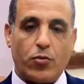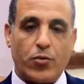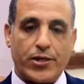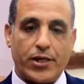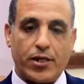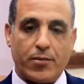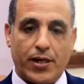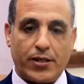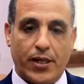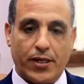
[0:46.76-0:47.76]
مباشرة
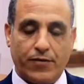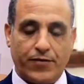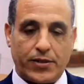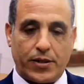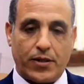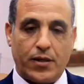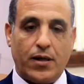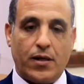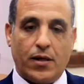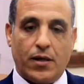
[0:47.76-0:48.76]
بعد عيد الفطر
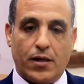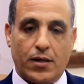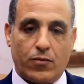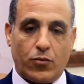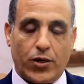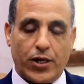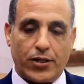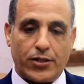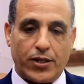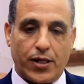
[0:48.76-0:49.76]
آه،
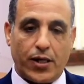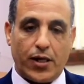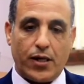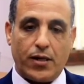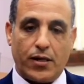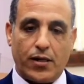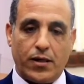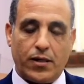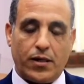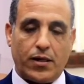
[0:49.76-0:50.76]
المبارك إن شاء الله
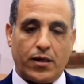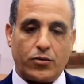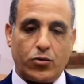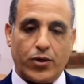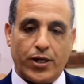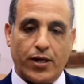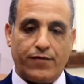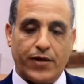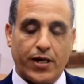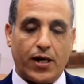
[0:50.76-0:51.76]
اللي غتكون هي
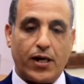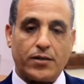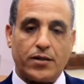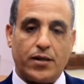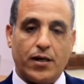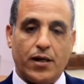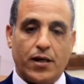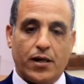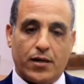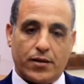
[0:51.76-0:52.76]
في اللقاءات
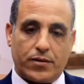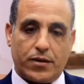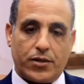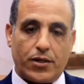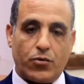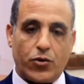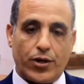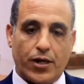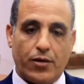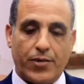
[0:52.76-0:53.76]

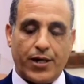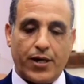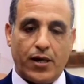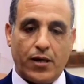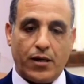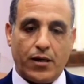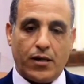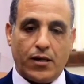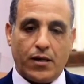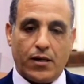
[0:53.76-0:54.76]
التشاورية بين
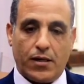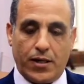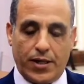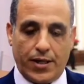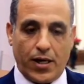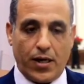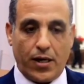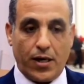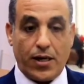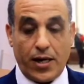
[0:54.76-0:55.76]
اللي هي
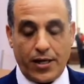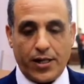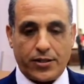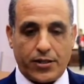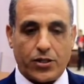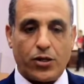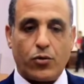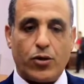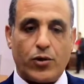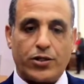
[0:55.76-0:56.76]
الآلية
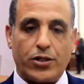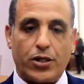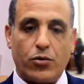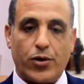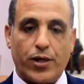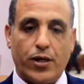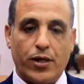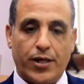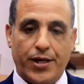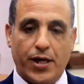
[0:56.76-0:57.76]
التشاركية والتشاورية
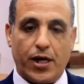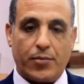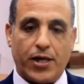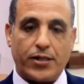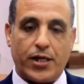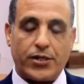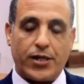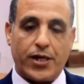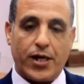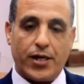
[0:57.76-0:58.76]
اللي هي
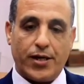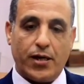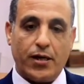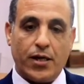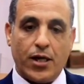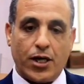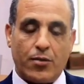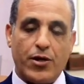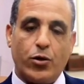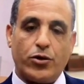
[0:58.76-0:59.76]
14 آلية
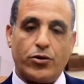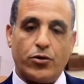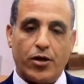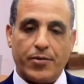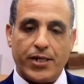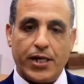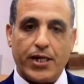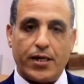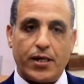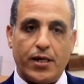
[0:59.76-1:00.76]
كما يحددها
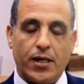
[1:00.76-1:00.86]
بذلك